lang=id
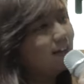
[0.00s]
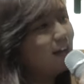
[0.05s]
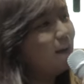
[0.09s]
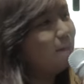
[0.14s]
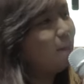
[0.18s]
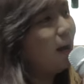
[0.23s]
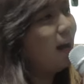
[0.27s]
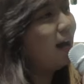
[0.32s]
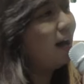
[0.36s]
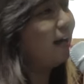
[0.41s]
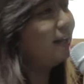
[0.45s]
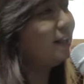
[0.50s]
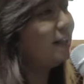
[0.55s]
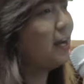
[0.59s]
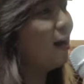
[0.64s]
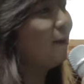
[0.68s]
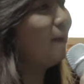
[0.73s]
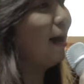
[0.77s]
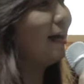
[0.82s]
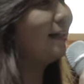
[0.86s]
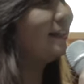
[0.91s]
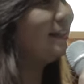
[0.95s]
nggak makan
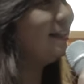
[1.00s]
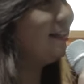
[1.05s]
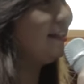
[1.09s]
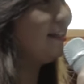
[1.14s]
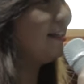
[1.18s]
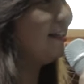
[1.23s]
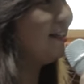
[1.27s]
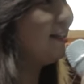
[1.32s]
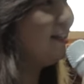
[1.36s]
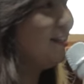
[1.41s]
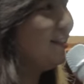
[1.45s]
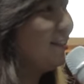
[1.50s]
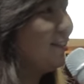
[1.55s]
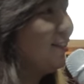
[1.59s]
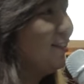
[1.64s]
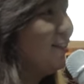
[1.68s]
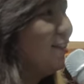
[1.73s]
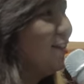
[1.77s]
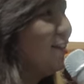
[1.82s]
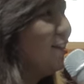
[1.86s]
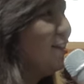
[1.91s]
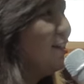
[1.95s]
nggak mandi kayak gitu
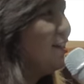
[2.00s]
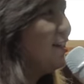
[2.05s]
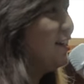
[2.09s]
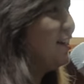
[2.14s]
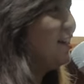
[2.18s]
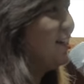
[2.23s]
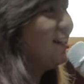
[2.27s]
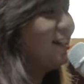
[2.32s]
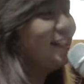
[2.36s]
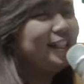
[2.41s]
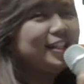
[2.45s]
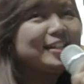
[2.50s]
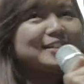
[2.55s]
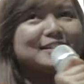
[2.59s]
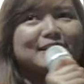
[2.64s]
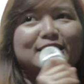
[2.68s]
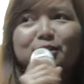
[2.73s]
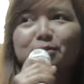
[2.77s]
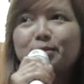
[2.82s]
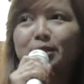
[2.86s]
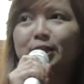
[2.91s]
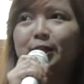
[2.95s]
uh,
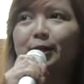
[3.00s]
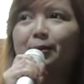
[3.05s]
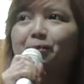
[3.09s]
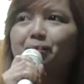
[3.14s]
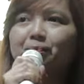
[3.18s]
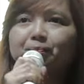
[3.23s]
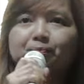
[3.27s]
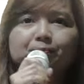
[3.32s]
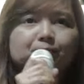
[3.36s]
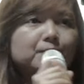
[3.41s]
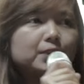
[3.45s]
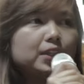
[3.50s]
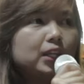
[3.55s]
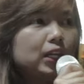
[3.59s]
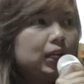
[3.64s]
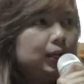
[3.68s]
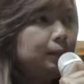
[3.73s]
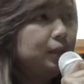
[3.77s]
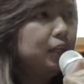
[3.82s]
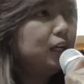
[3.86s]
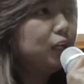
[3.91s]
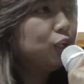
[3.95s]
Nisa lebih
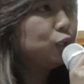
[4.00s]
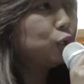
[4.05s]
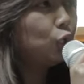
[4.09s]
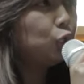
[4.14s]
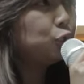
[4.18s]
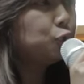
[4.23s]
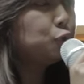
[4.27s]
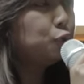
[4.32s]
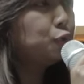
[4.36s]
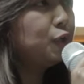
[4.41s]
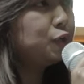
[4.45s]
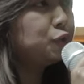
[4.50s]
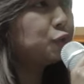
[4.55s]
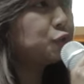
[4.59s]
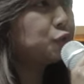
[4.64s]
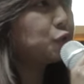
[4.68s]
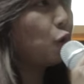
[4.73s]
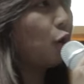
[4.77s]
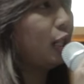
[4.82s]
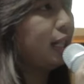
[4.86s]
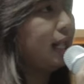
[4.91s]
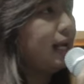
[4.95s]
Uh, kalau dulu waktu
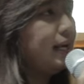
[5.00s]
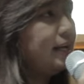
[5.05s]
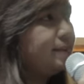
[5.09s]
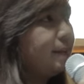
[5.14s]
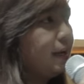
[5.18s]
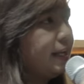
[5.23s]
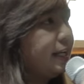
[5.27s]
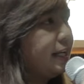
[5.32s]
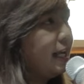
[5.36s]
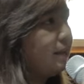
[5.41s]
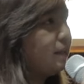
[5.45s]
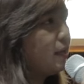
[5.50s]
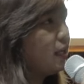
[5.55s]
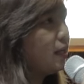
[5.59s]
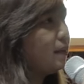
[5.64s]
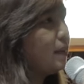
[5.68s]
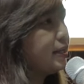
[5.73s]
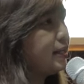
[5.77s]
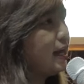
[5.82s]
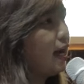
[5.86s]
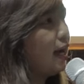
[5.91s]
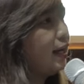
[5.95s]
sekolah main gamenya
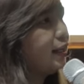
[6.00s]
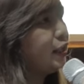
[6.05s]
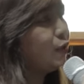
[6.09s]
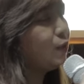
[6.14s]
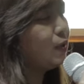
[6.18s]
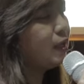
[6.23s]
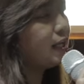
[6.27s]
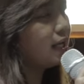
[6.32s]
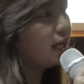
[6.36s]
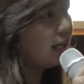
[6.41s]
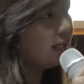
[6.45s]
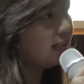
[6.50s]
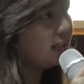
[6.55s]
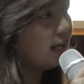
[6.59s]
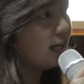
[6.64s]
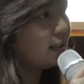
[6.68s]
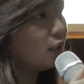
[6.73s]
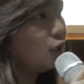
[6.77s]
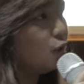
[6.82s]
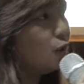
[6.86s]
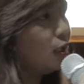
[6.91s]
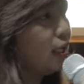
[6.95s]
kebanyakan di weekend
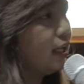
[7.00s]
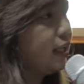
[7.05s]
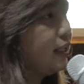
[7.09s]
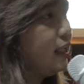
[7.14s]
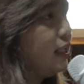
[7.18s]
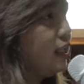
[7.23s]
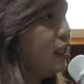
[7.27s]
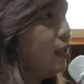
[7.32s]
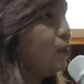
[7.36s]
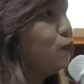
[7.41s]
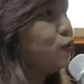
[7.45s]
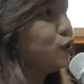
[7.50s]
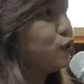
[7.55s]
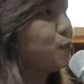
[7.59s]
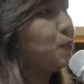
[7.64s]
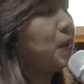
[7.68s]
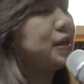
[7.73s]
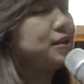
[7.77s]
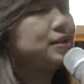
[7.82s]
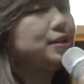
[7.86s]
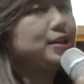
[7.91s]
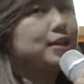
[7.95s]
atau lagi libur
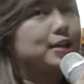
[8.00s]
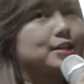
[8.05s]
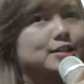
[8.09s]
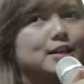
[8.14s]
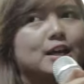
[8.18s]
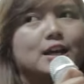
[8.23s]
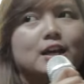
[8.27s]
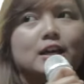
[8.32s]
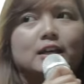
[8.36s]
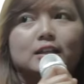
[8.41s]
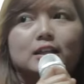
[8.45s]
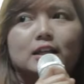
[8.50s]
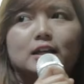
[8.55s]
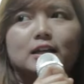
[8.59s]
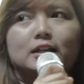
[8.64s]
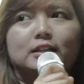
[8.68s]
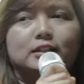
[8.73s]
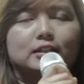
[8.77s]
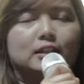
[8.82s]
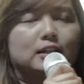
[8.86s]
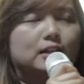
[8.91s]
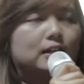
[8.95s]
semester.
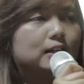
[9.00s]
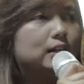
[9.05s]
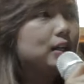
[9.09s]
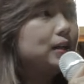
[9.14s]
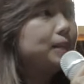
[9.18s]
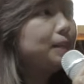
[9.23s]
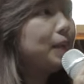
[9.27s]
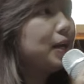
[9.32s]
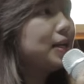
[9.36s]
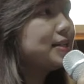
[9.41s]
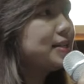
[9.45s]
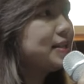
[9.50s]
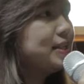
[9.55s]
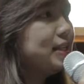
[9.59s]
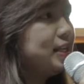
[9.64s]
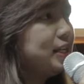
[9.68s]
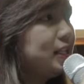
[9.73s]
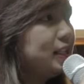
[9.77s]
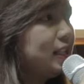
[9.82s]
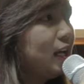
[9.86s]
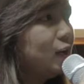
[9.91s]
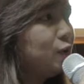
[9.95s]
Dan uh, pas
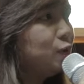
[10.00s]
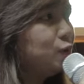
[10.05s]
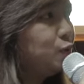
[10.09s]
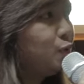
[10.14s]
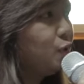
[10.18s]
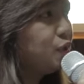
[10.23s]
di tahun